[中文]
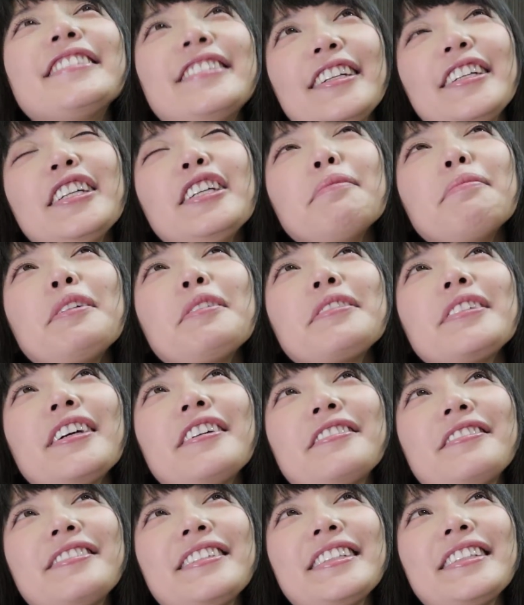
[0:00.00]
人因梦
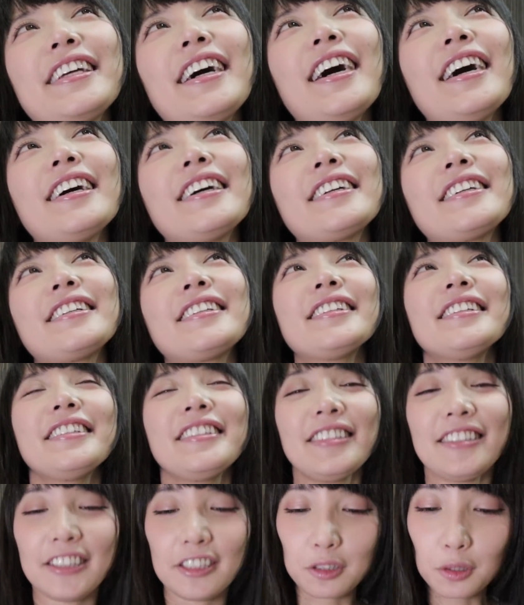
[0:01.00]
想而伟大，
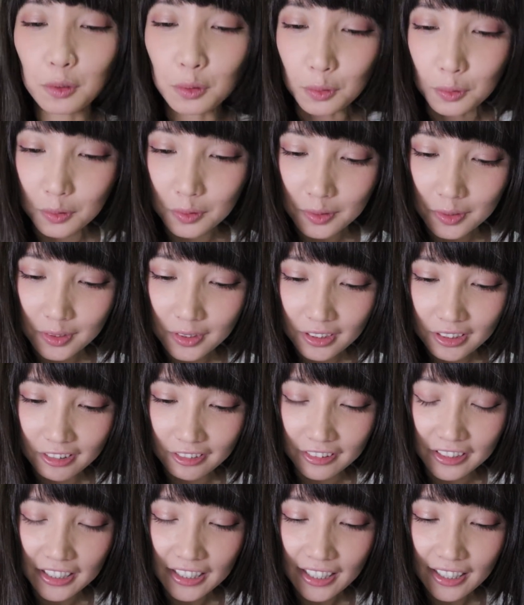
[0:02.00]
可恶，
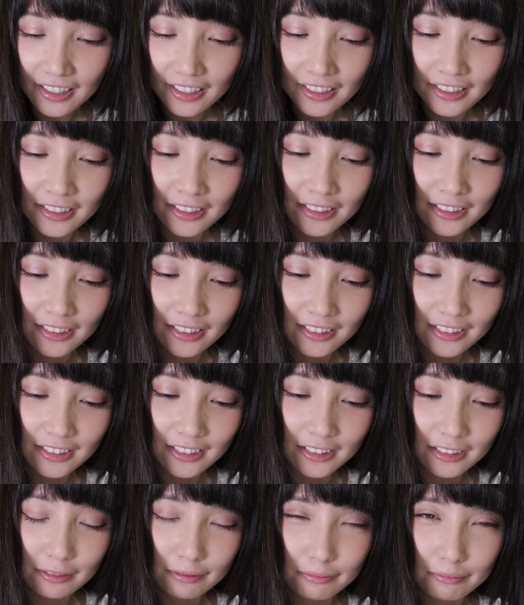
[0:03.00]
我应该
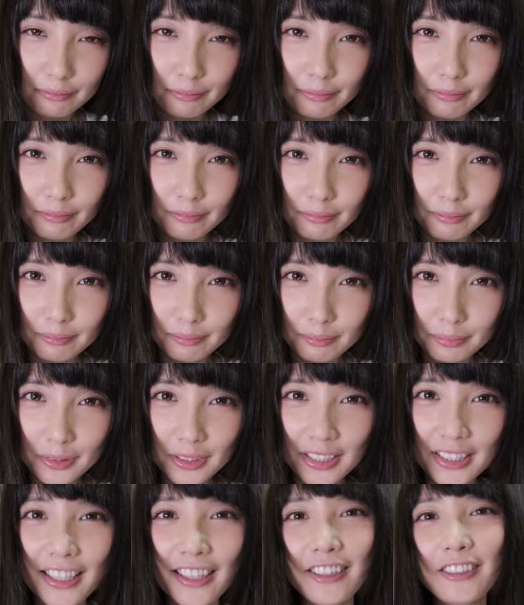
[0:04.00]
不
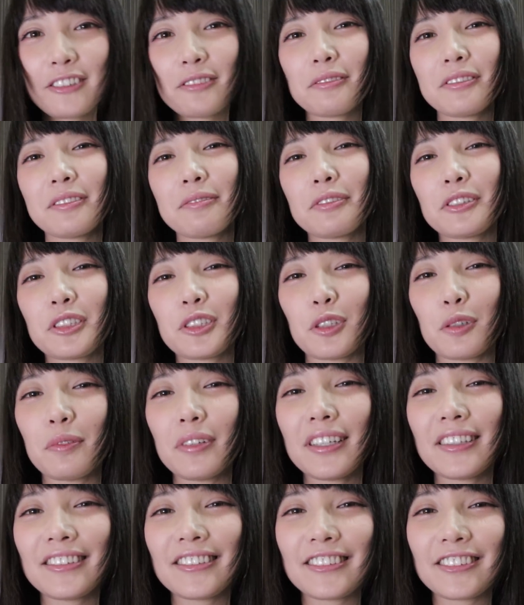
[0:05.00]
应该随
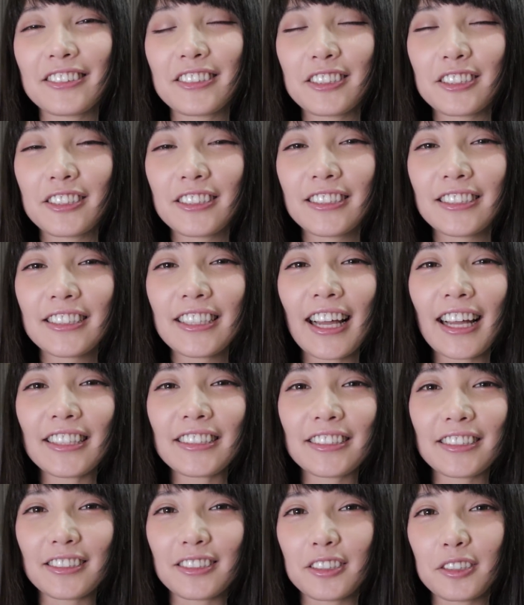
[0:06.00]
便就是下
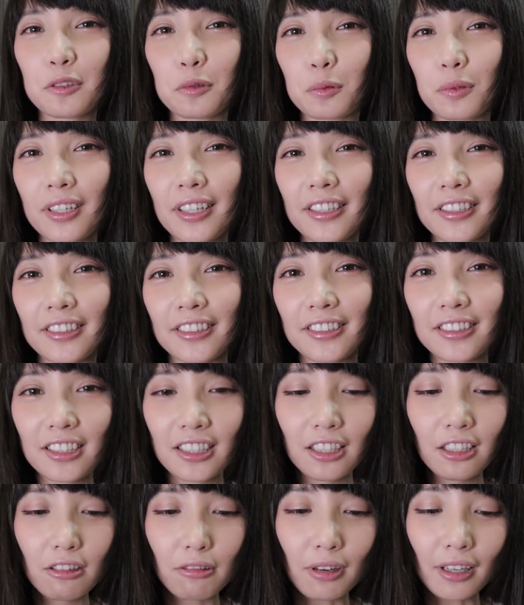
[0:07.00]
这个五颗？
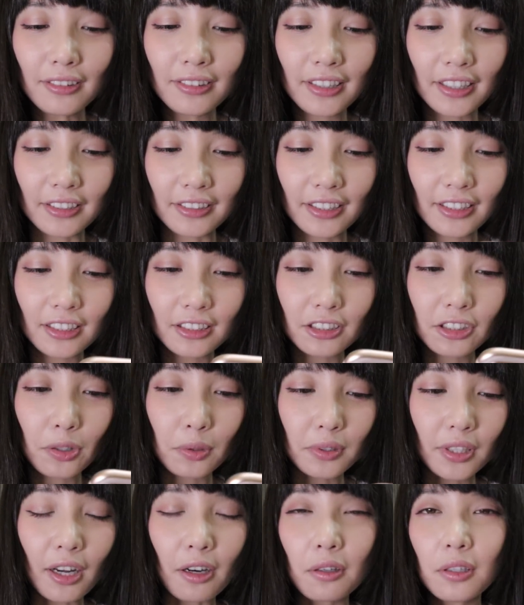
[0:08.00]
我要等那个
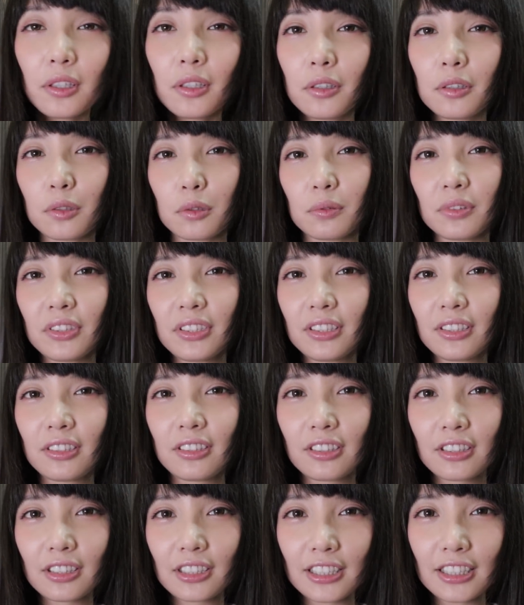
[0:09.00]
凑到，我们
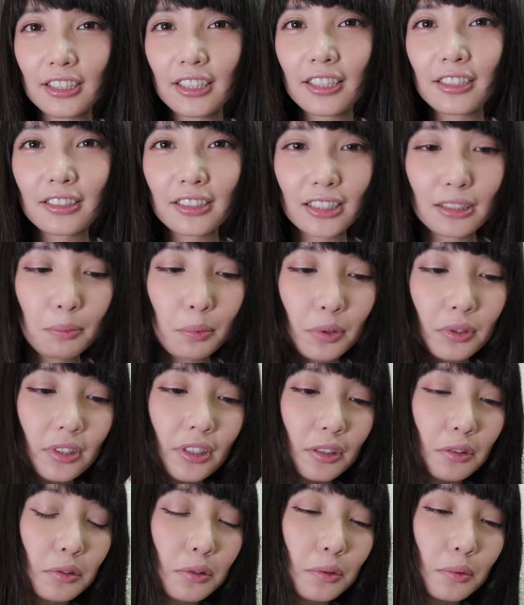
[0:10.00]
今天的直播
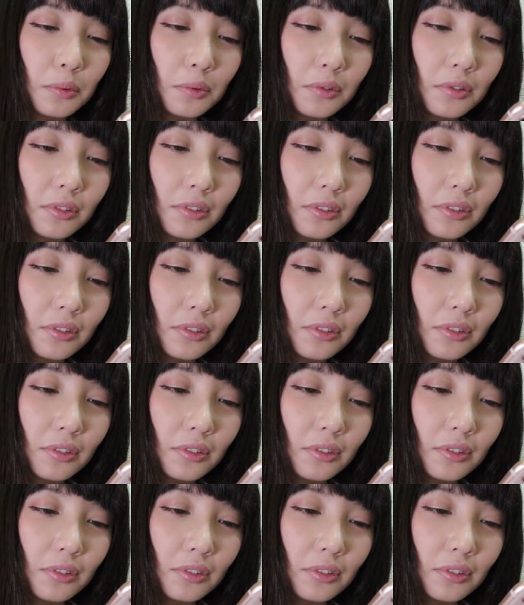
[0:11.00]
结束